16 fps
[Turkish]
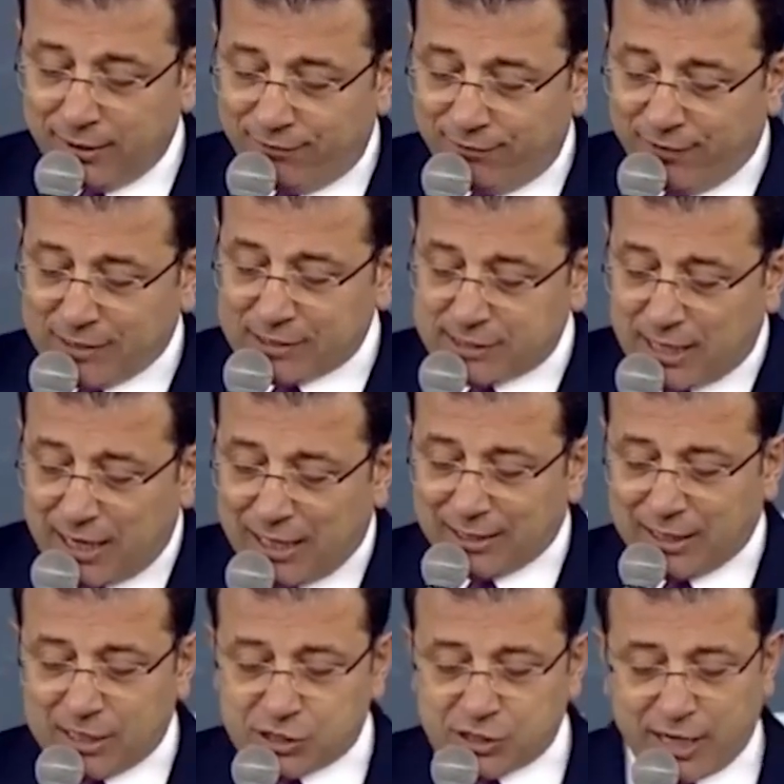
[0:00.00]
ve
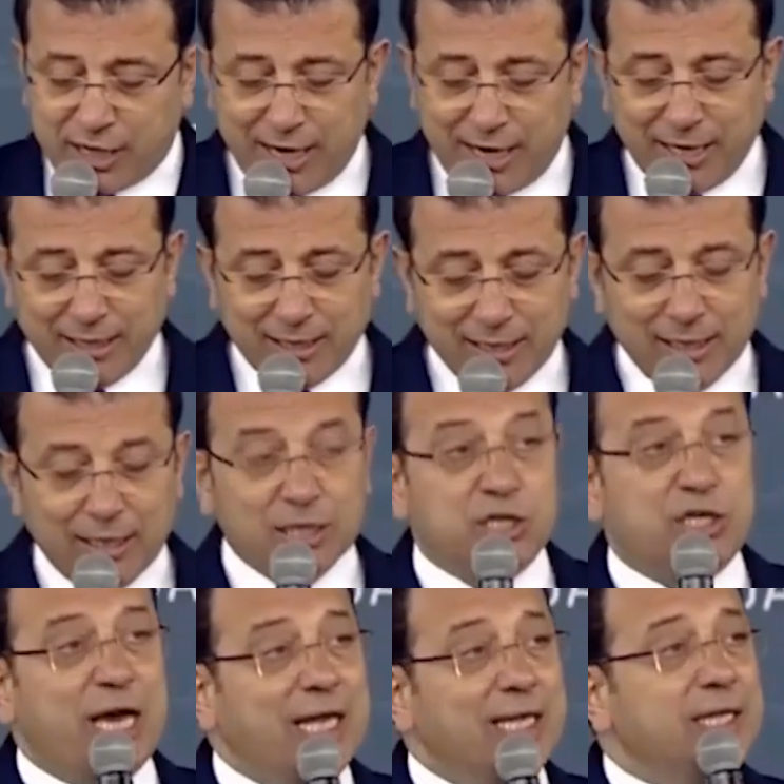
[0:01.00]
sadece
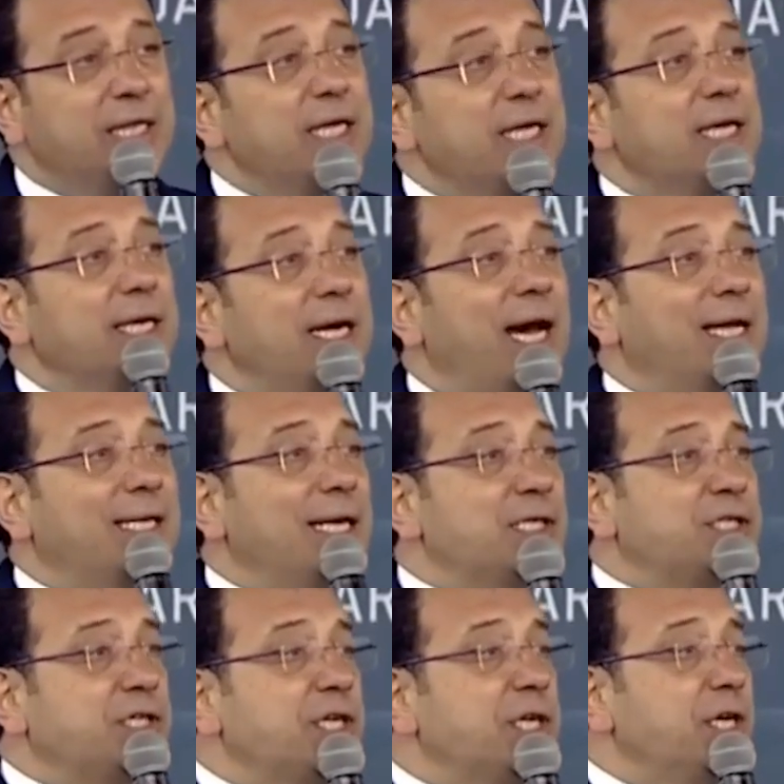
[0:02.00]
kendi
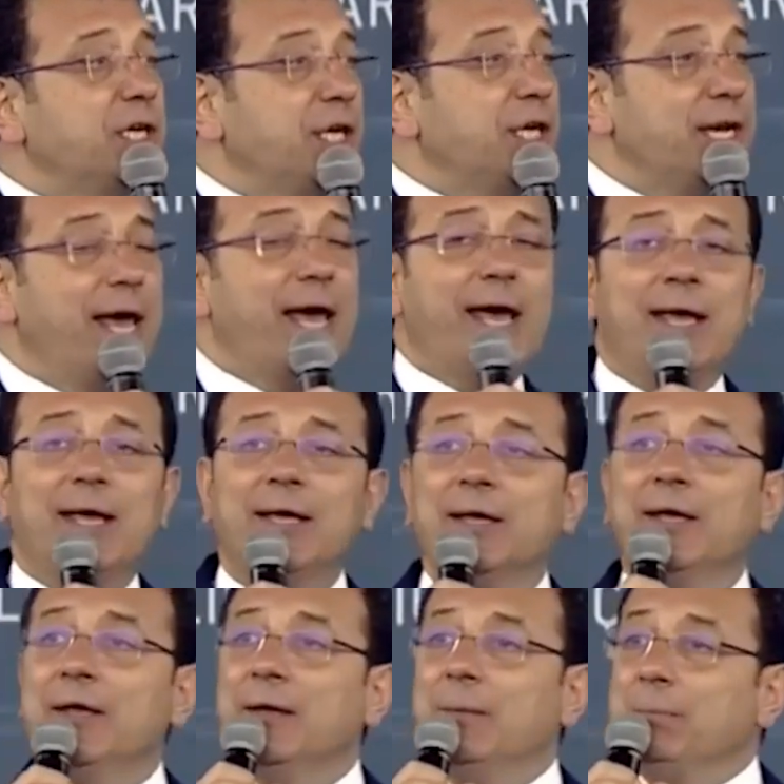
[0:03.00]
iradesini yine
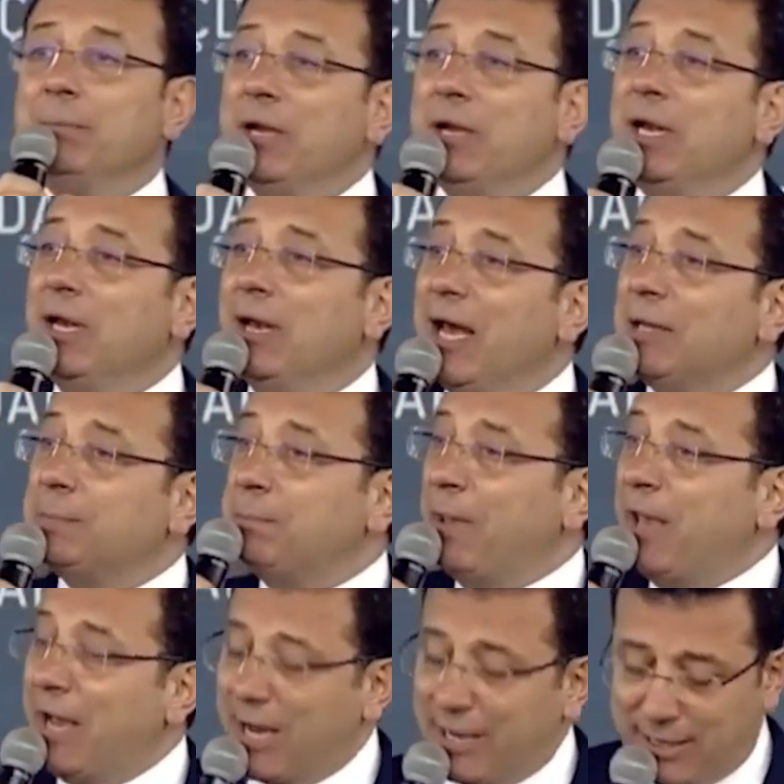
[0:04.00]
millet
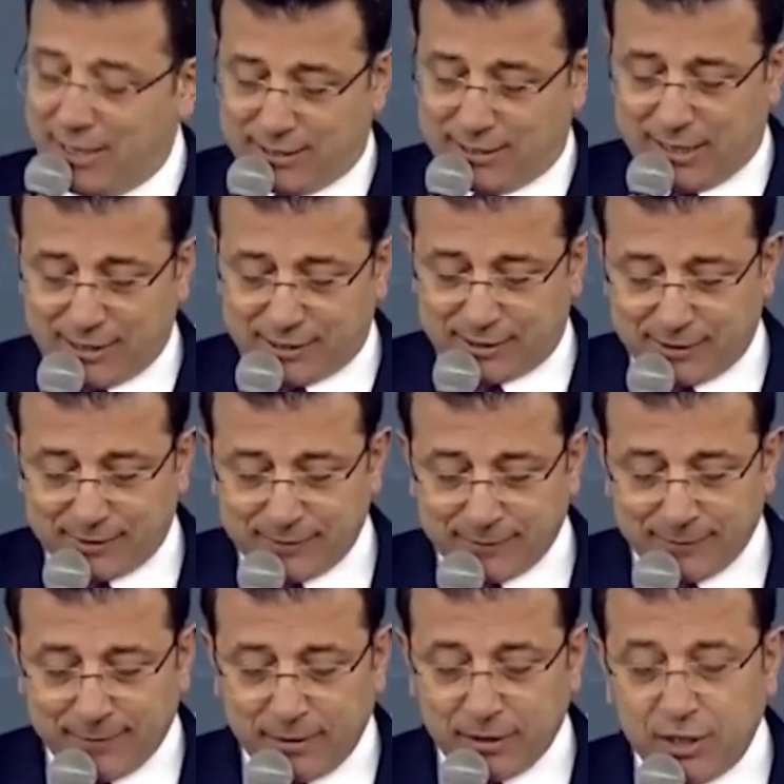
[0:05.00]
beyan eder.
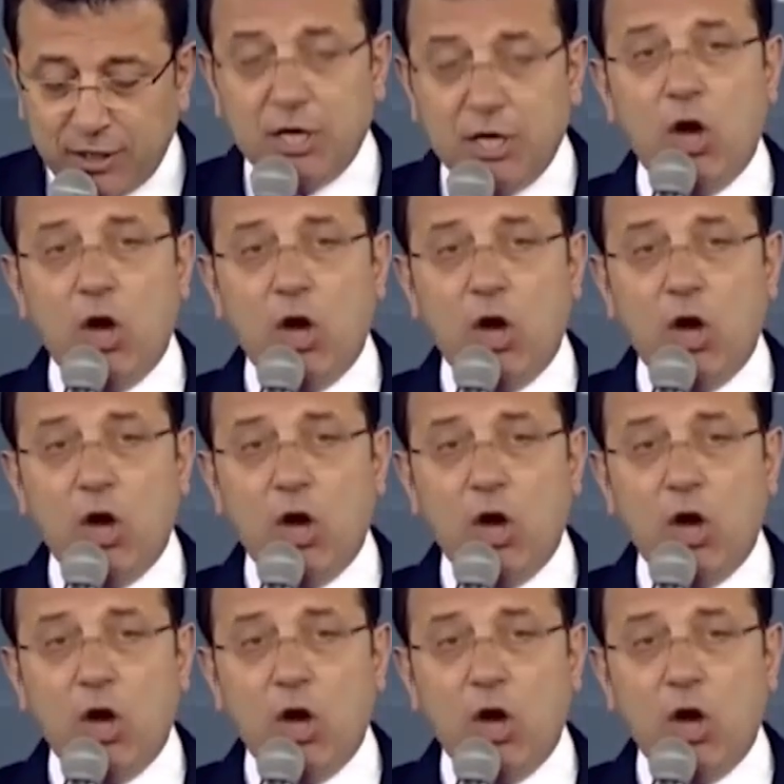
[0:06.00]
Yine